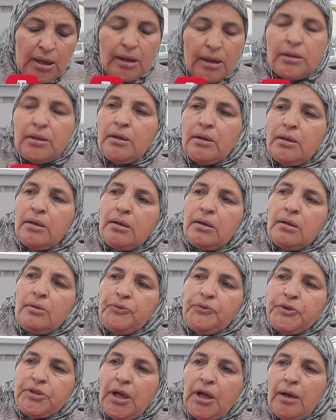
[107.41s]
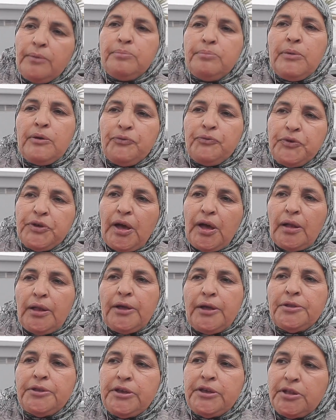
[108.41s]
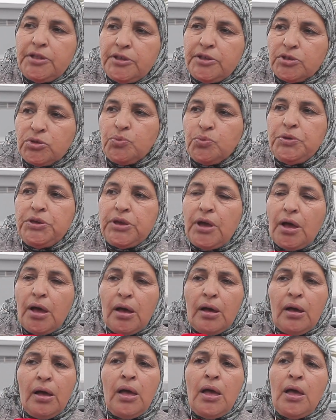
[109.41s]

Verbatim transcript: الفداء بما فيها الانديه النسويه